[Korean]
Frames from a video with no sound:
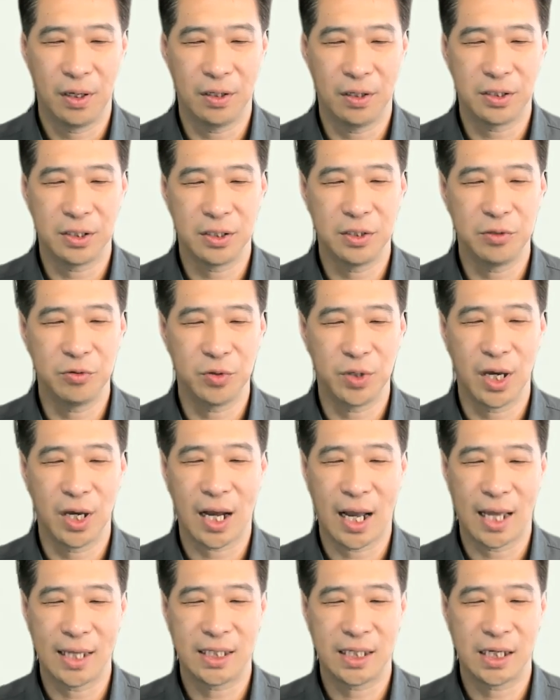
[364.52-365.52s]
여전히
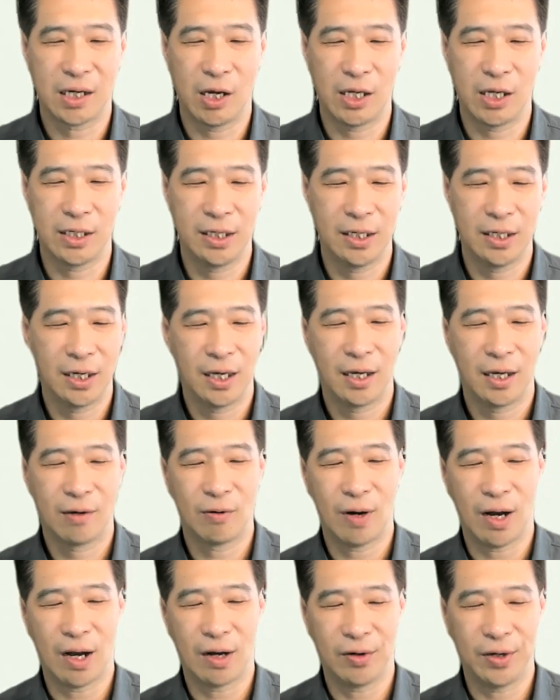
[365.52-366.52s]
우리의 가치관이
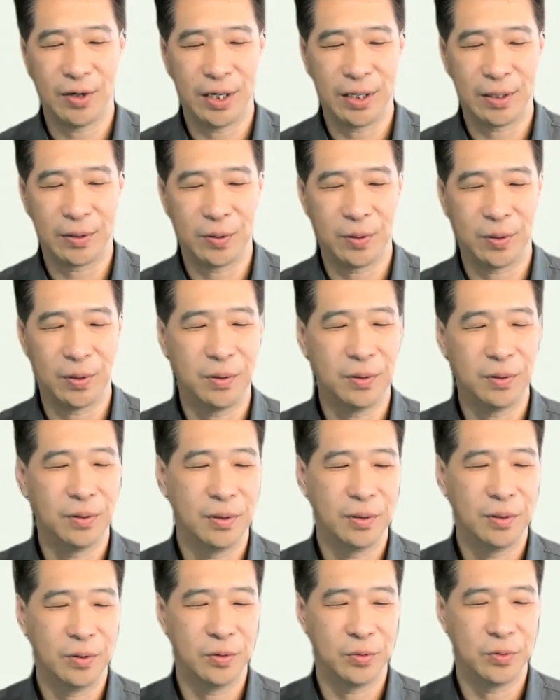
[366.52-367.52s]
과거에 있고
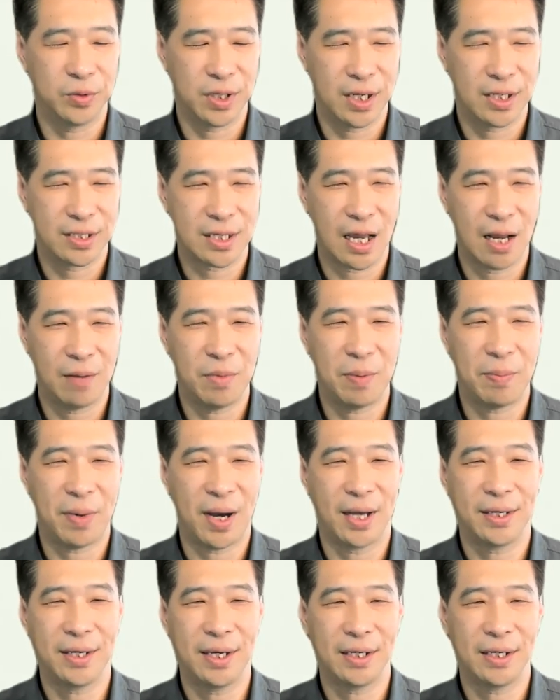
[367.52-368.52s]
우리의 삶의
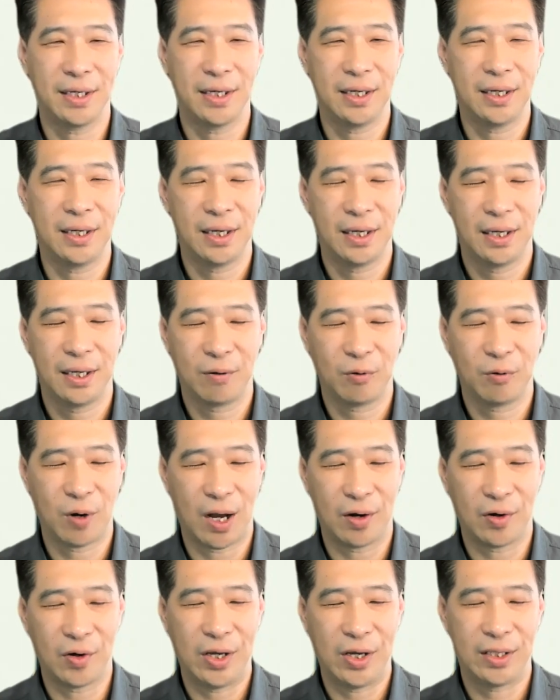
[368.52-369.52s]
방향이
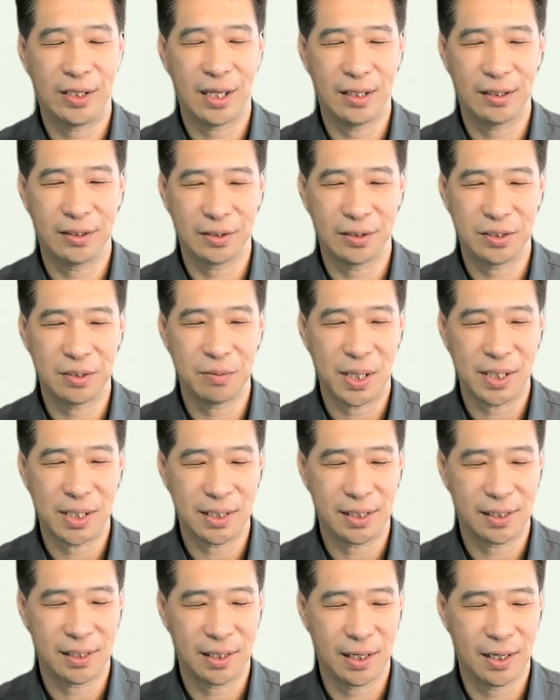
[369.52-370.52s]
과거에 있다는 것을
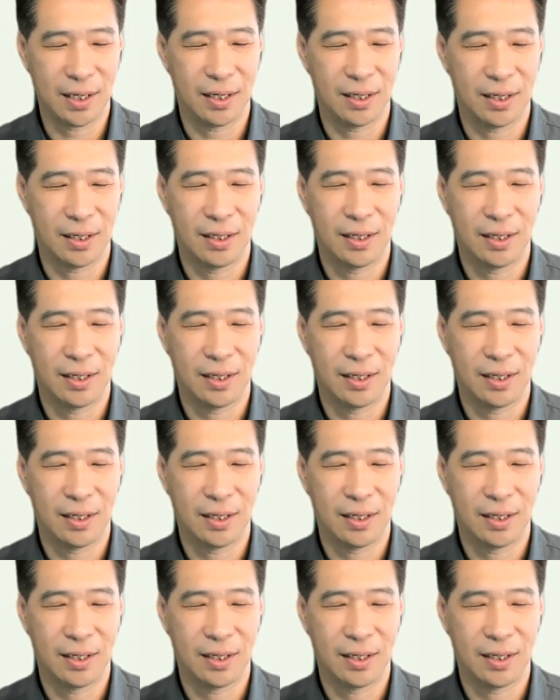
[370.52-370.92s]
봤을 때